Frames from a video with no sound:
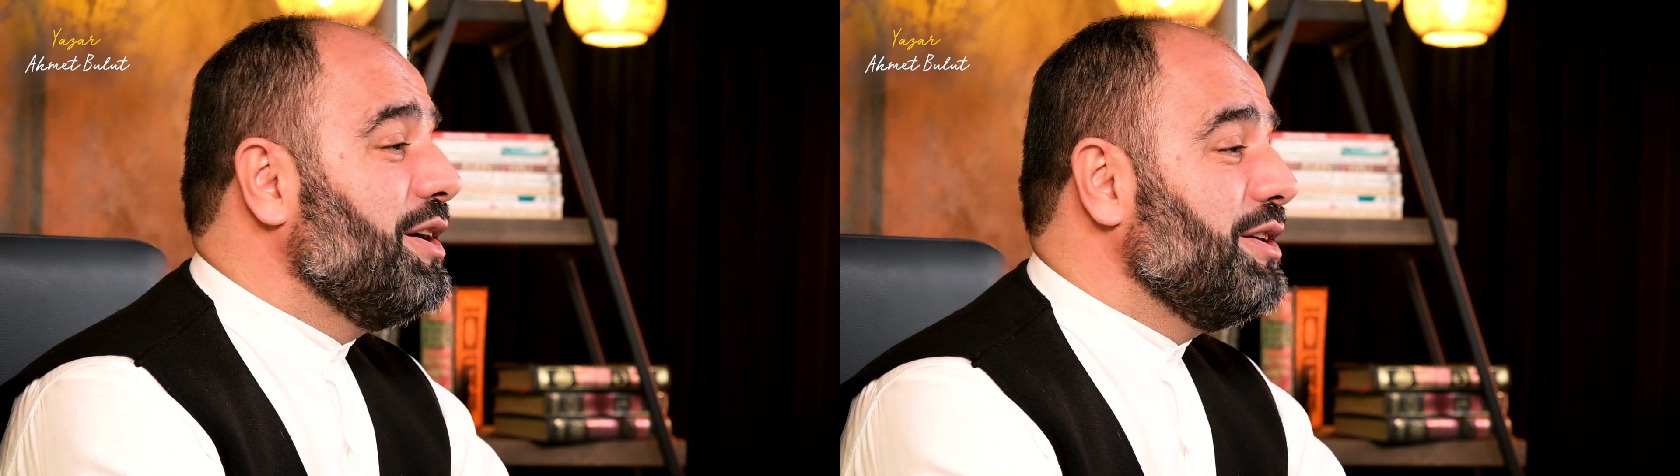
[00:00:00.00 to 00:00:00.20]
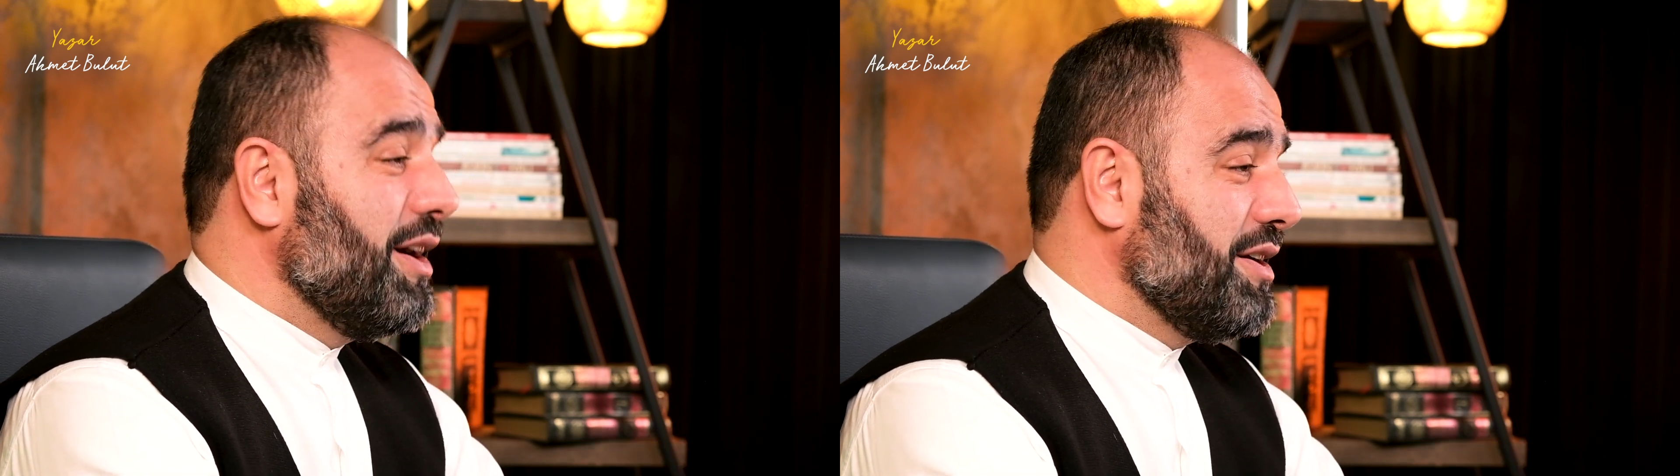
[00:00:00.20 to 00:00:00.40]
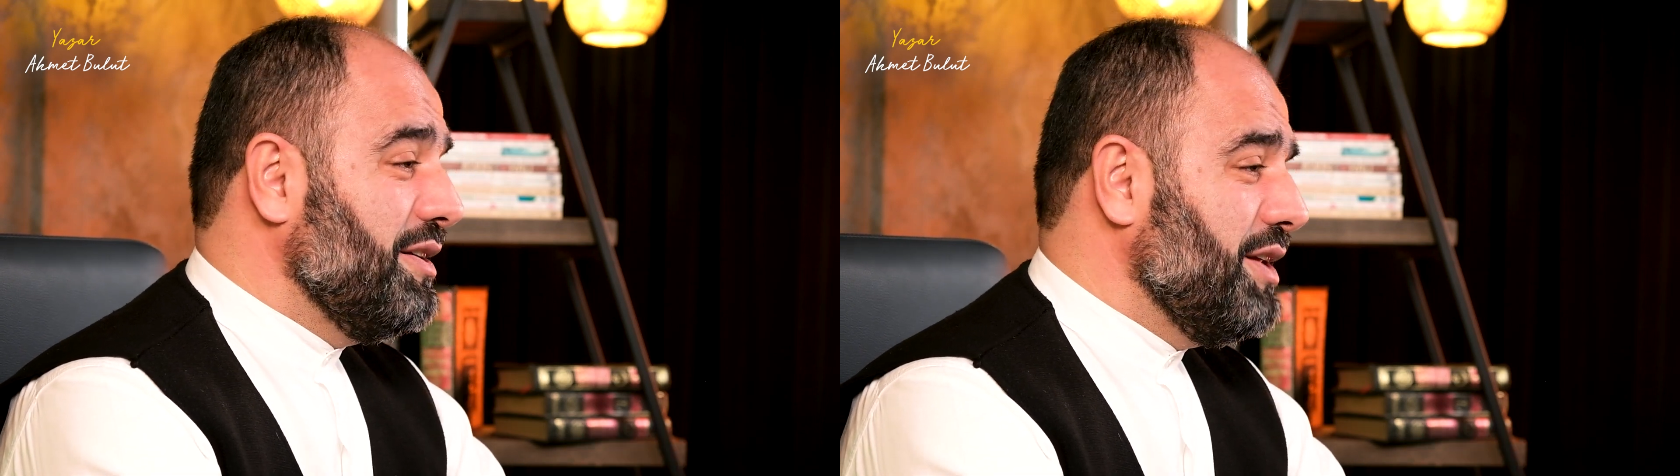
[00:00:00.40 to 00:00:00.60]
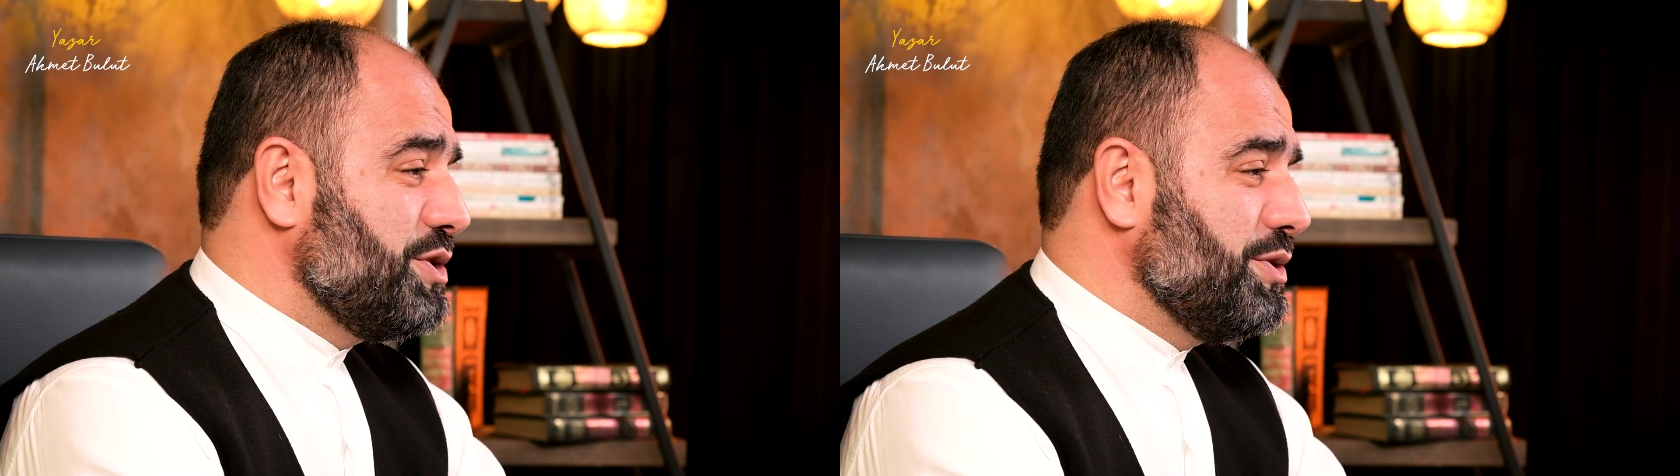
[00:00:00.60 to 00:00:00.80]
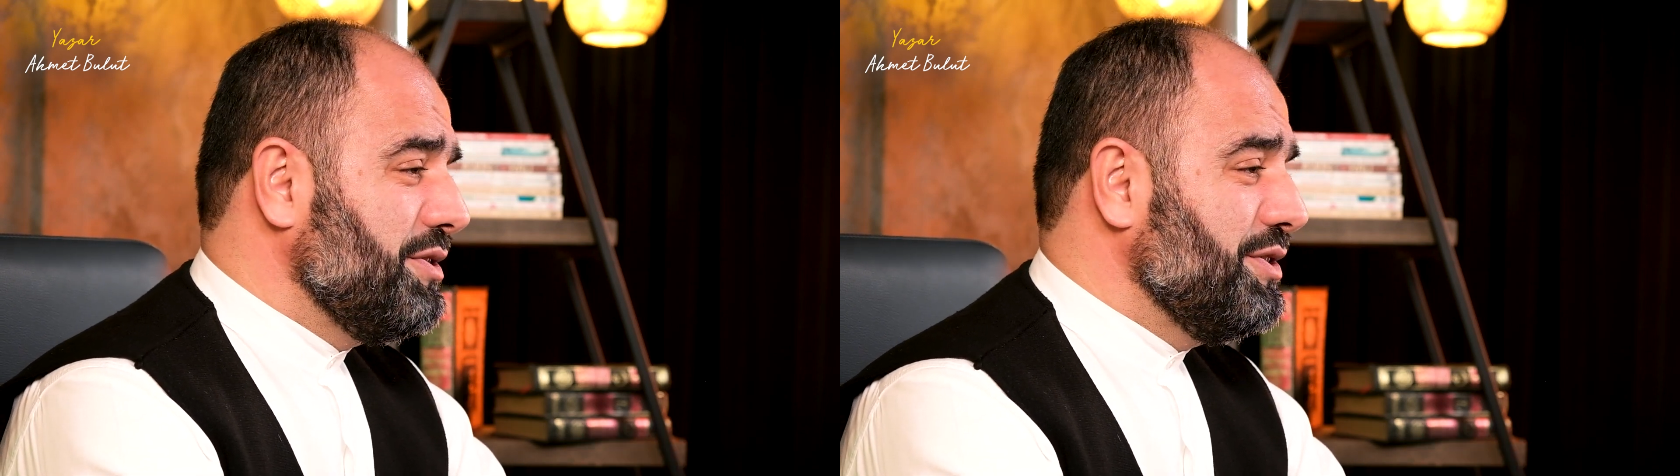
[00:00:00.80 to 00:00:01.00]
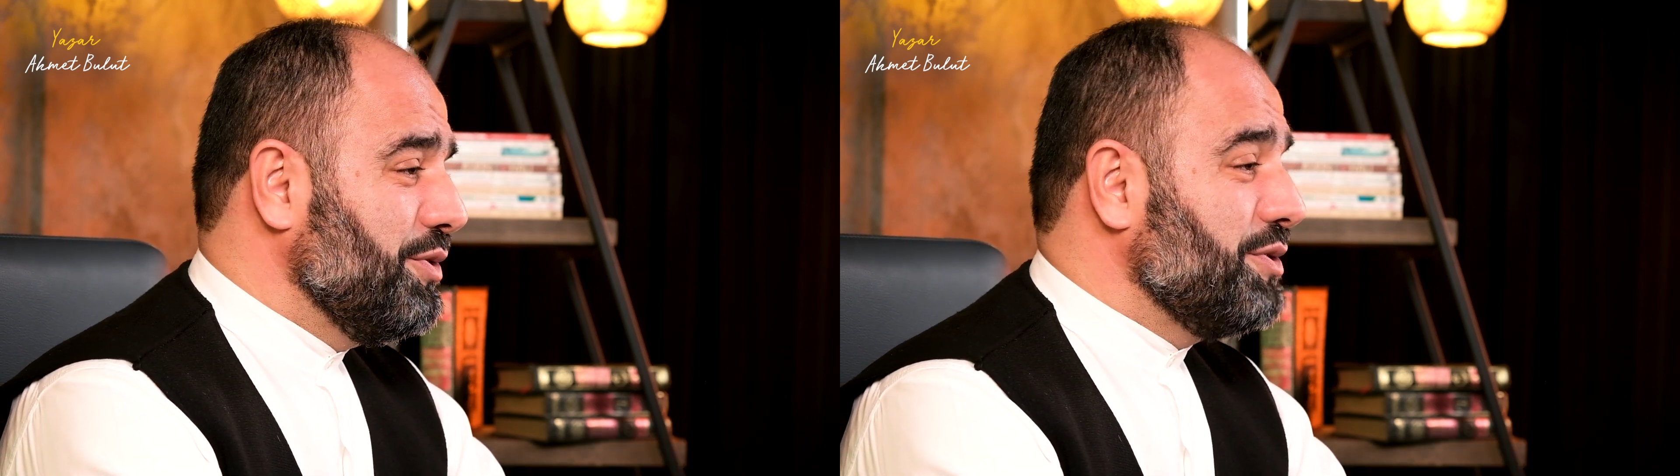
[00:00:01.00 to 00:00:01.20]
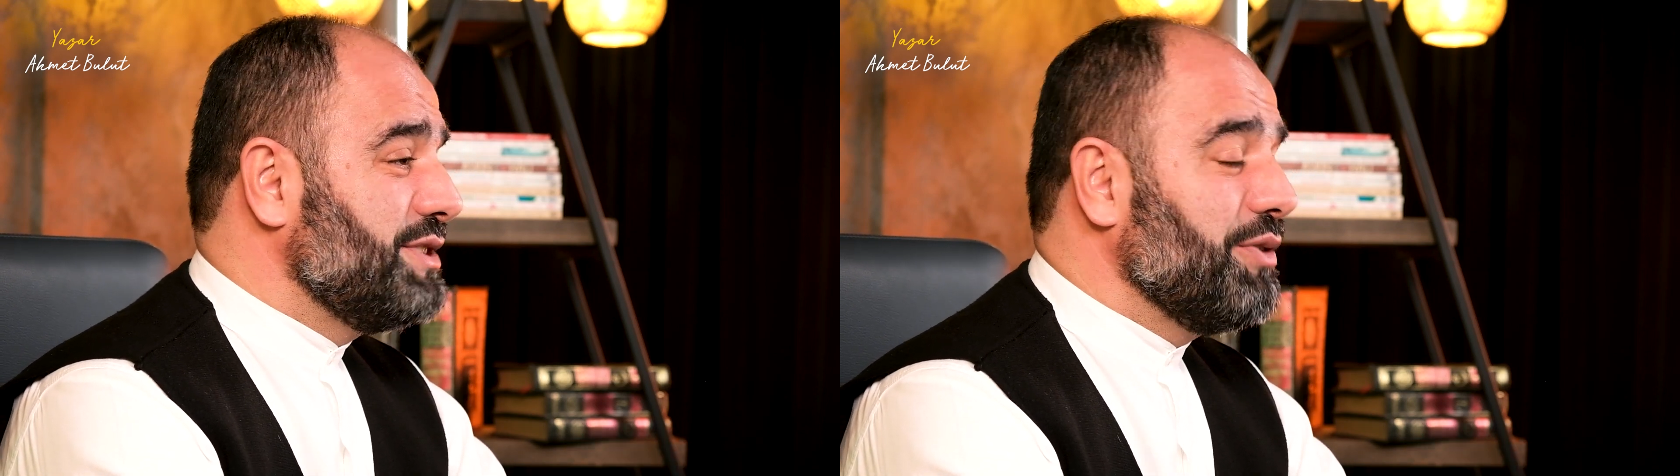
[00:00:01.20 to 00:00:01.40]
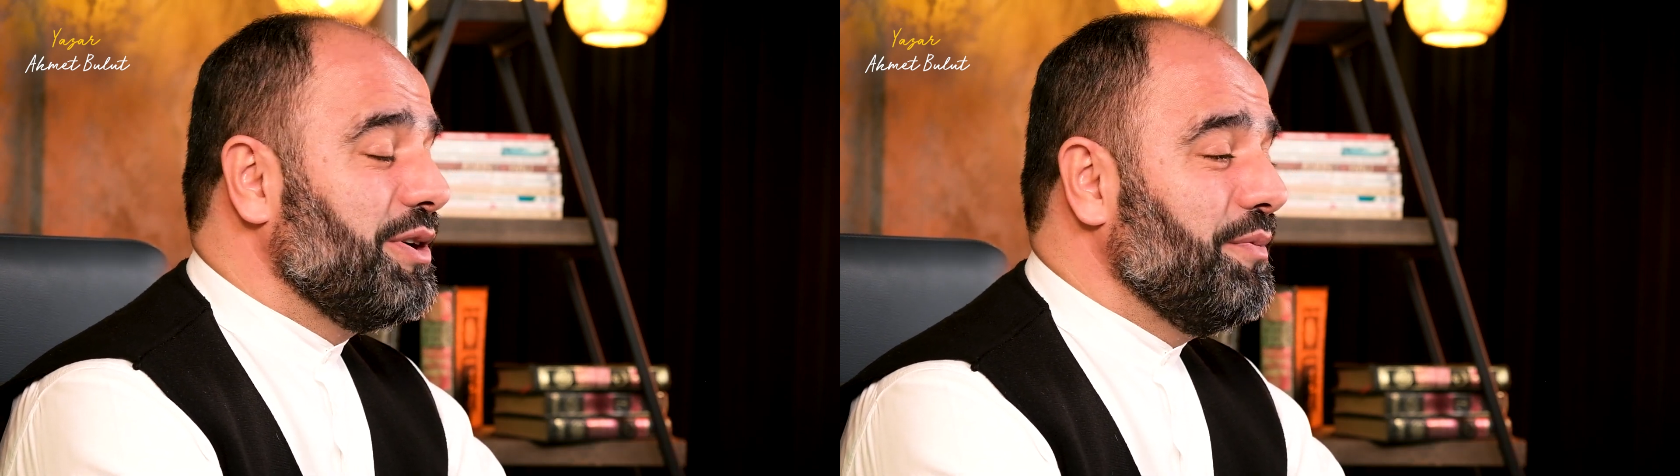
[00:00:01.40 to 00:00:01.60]
yaygınlaştırın diyor
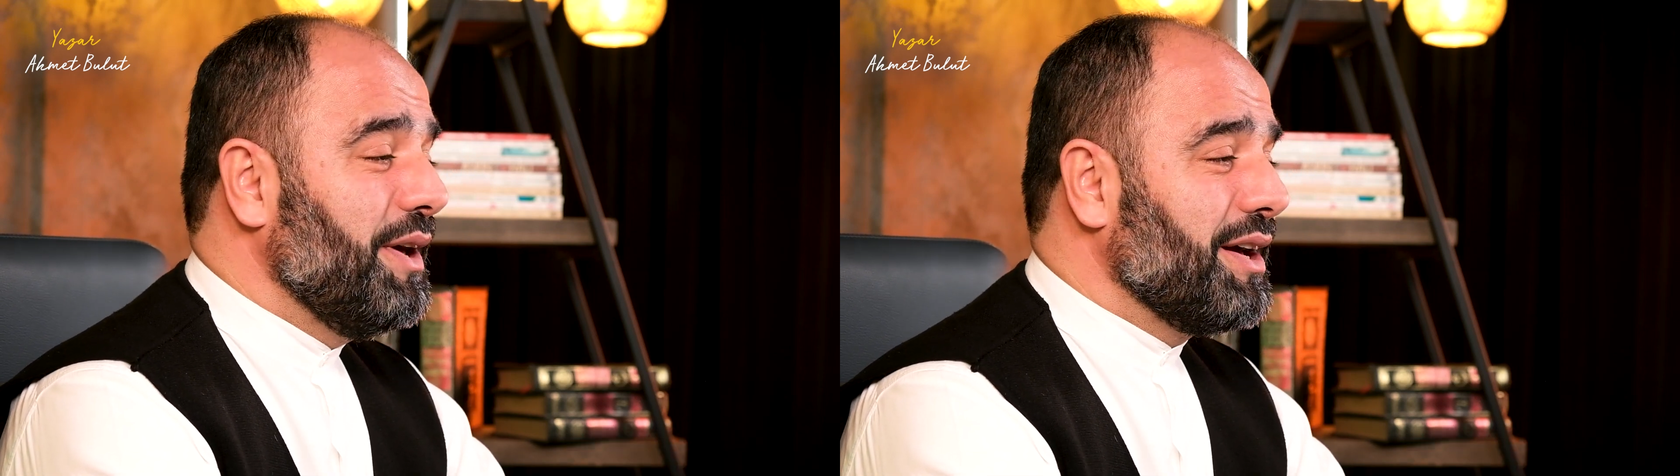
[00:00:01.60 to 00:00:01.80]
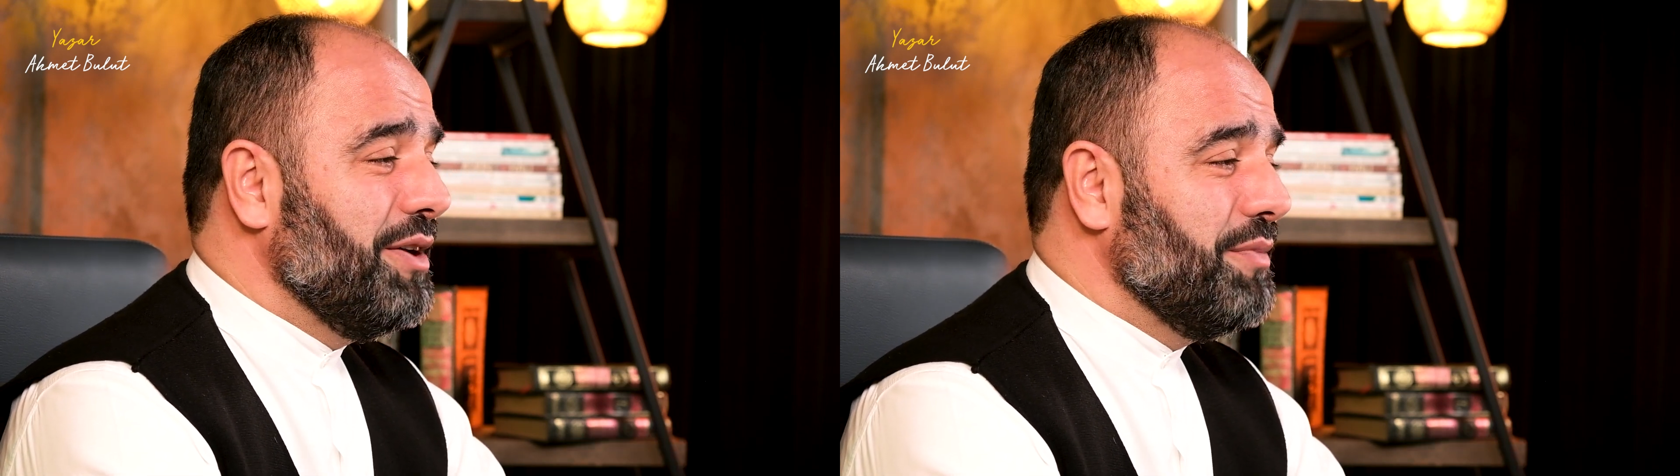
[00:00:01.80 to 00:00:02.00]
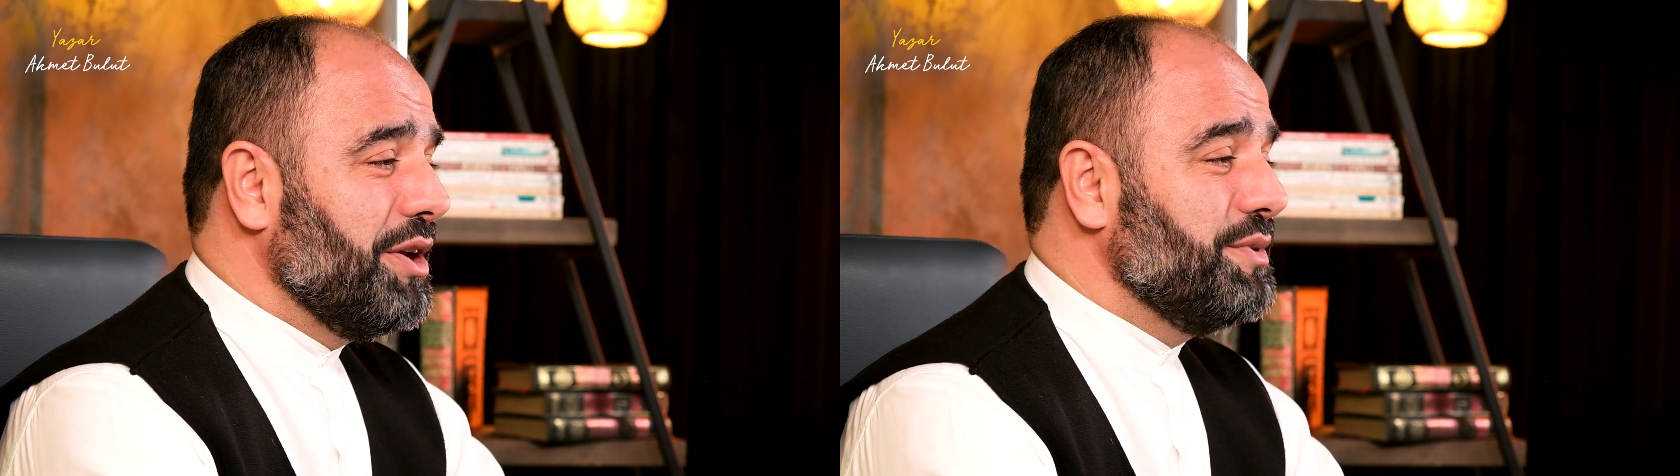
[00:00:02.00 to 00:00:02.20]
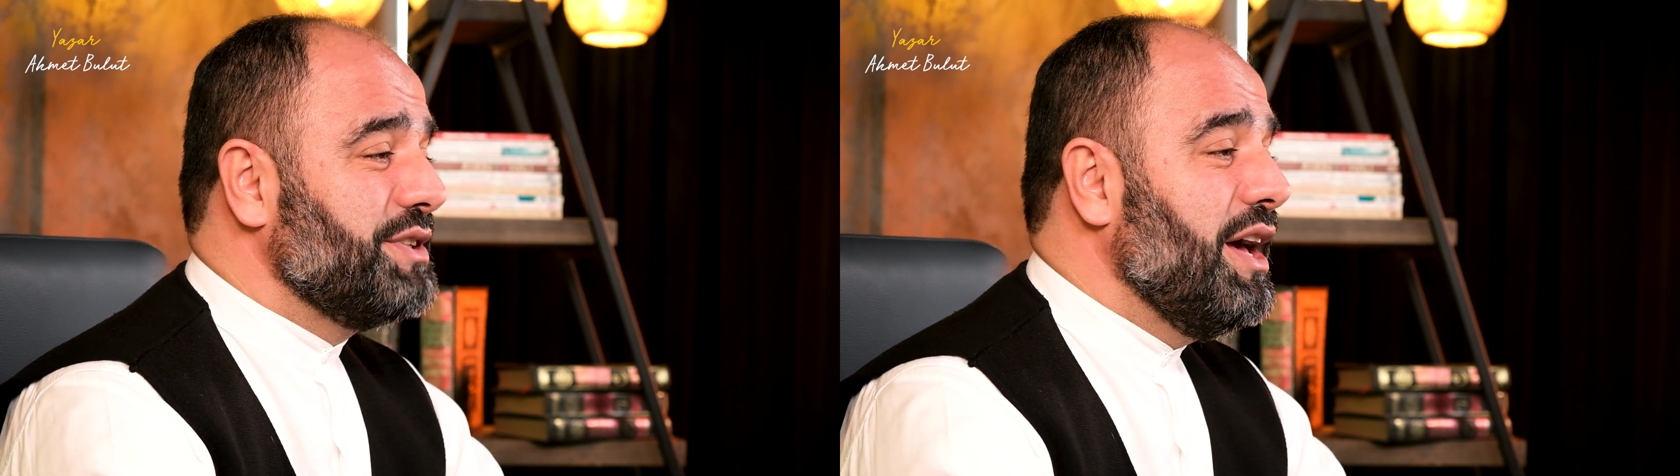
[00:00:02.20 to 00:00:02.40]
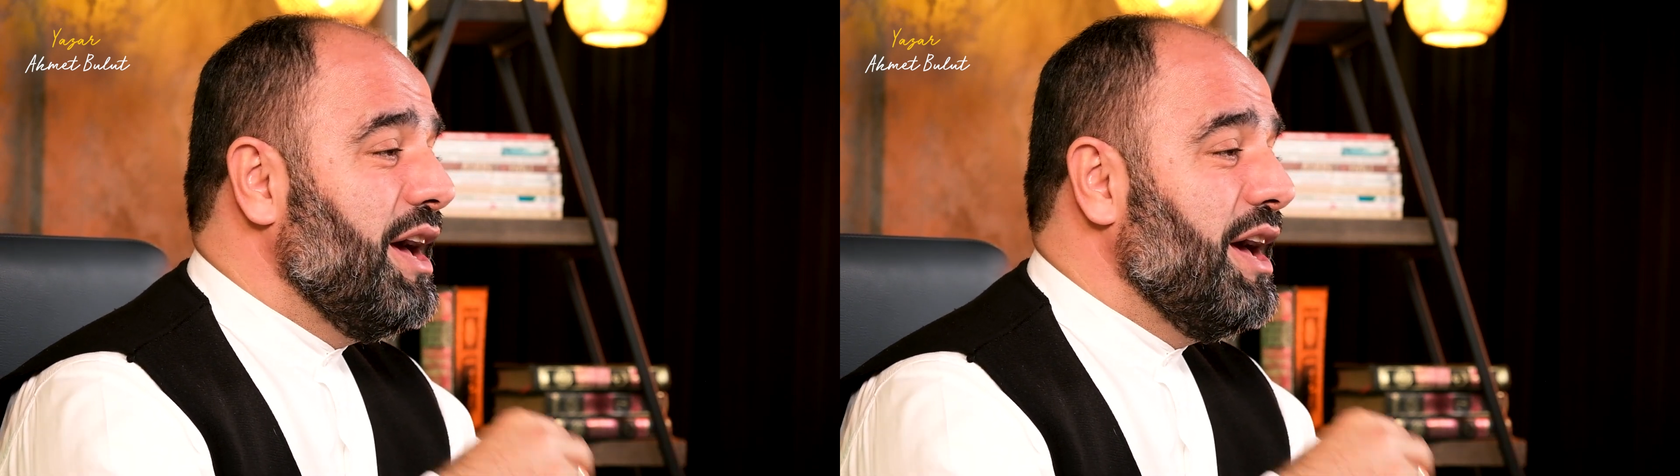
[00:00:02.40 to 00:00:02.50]
sevgili peygamberimiz.